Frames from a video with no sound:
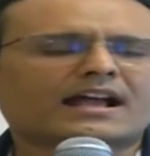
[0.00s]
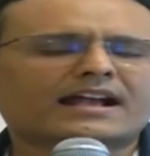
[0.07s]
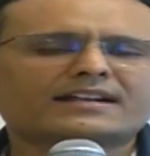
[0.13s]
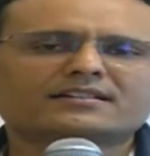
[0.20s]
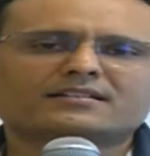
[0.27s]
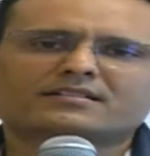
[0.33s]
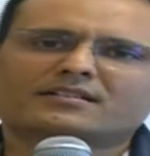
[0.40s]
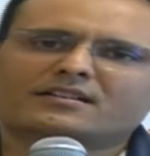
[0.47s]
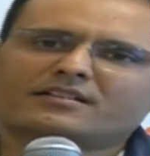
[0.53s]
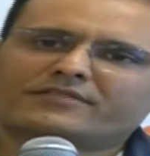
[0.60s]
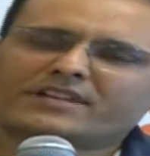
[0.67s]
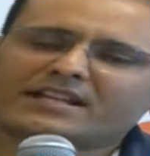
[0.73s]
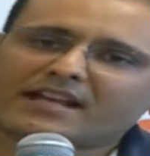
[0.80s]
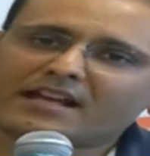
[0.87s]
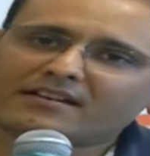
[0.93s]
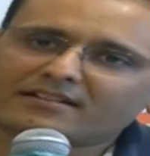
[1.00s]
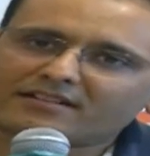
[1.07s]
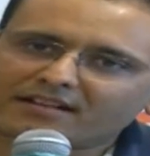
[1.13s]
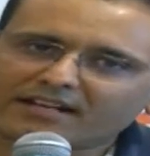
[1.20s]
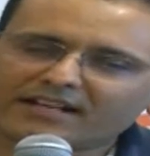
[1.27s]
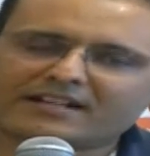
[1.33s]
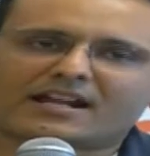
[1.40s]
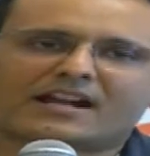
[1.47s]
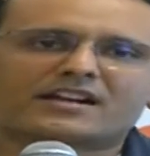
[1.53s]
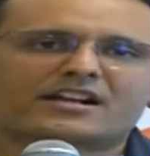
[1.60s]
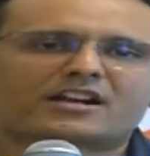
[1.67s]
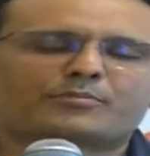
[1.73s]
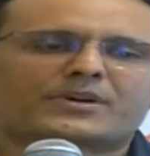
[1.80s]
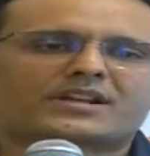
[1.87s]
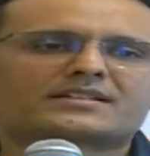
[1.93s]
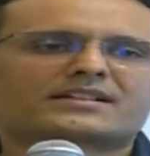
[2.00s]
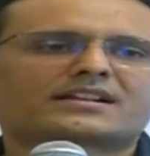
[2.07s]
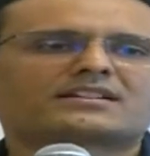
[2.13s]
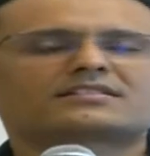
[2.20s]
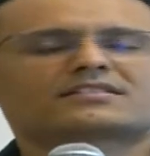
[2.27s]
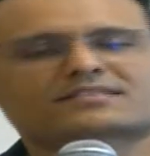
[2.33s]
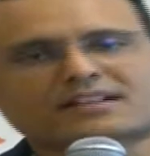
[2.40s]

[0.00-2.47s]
అండ్ వీ క్యాన్ ట్రీట్ హండ్రెడ్ పర్సెంట్